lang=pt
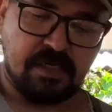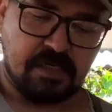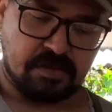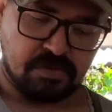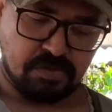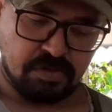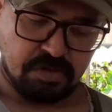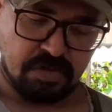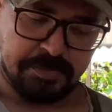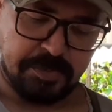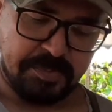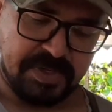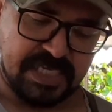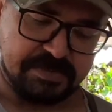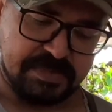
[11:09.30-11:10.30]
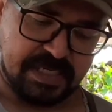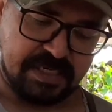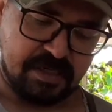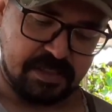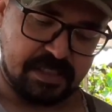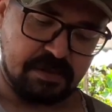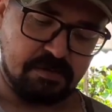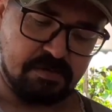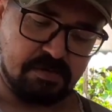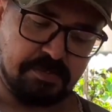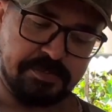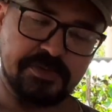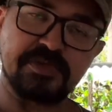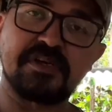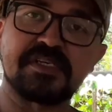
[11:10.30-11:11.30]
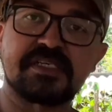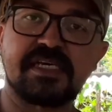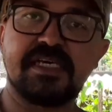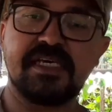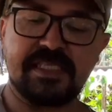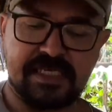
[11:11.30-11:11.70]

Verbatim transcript: No grupo mesmo aí, ó, tem um grupo nosso aí,